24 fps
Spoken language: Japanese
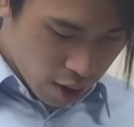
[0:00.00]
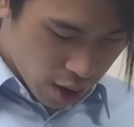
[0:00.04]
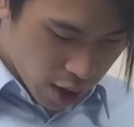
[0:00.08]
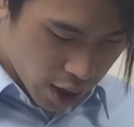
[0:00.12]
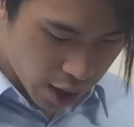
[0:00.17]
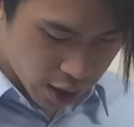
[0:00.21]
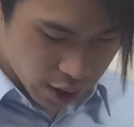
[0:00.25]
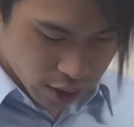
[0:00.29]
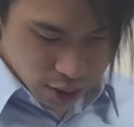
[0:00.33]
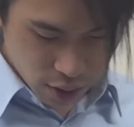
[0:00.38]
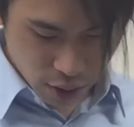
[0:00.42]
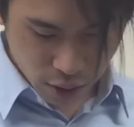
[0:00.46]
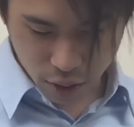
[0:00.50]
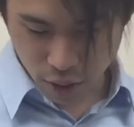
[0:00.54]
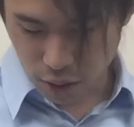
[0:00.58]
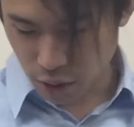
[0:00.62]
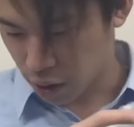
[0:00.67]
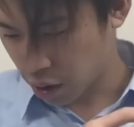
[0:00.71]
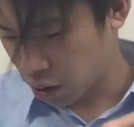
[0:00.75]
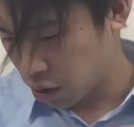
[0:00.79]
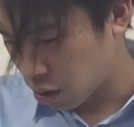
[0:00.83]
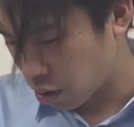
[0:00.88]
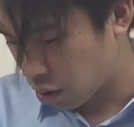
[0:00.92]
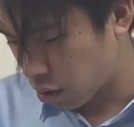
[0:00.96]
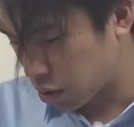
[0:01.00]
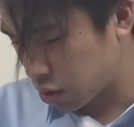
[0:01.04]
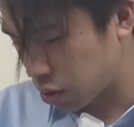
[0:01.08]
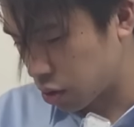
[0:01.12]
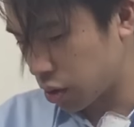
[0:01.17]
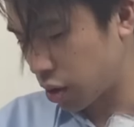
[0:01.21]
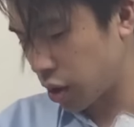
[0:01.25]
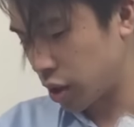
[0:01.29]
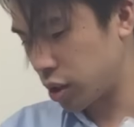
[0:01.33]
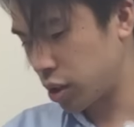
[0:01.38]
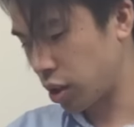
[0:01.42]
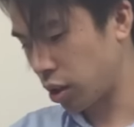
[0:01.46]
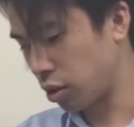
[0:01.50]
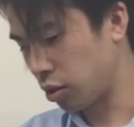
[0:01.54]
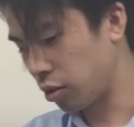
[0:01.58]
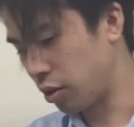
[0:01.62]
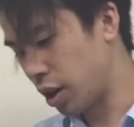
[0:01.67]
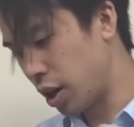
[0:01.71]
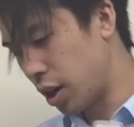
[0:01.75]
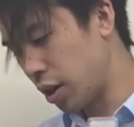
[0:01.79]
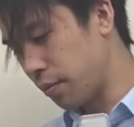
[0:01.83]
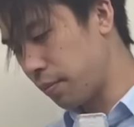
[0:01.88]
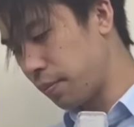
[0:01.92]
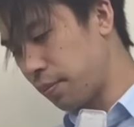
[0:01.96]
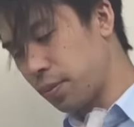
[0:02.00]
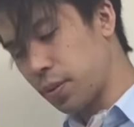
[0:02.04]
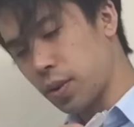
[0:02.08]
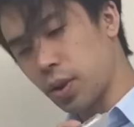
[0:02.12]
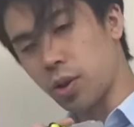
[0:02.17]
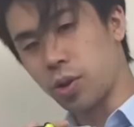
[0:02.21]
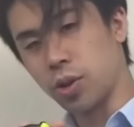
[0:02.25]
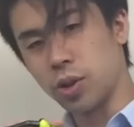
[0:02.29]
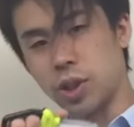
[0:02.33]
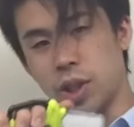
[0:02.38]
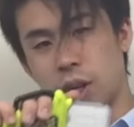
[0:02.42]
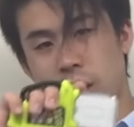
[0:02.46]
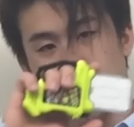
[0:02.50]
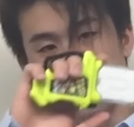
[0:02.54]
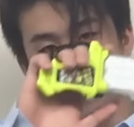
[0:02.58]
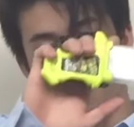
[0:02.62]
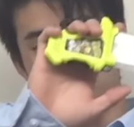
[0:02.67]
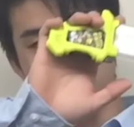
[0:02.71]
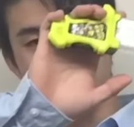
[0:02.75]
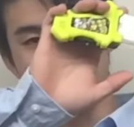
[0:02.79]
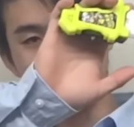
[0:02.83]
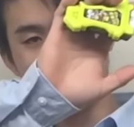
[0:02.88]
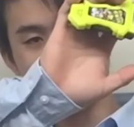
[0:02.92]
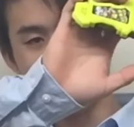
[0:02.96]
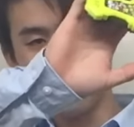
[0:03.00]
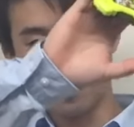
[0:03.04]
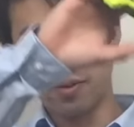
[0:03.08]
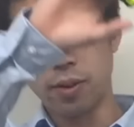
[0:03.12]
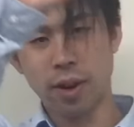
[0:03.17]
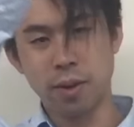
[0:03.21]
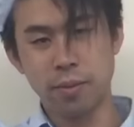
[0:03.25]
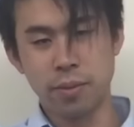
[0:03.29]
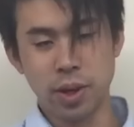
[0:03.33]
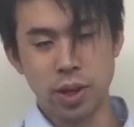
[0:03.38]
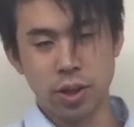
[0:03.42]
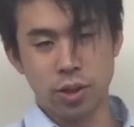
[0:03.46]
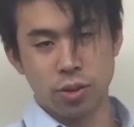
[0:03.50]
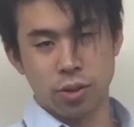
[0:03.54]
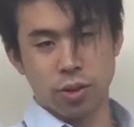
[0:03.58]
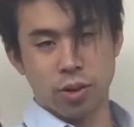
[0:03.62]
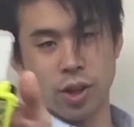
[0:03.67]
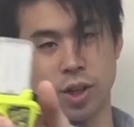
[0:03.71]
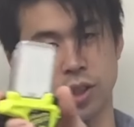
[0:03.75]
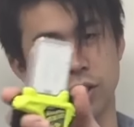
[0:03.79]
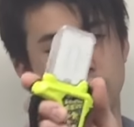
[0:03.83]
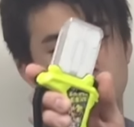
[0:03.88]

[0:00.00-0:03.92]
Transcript: はい、ということで今日ご紹介したのは、こちら、ドレミファビートガ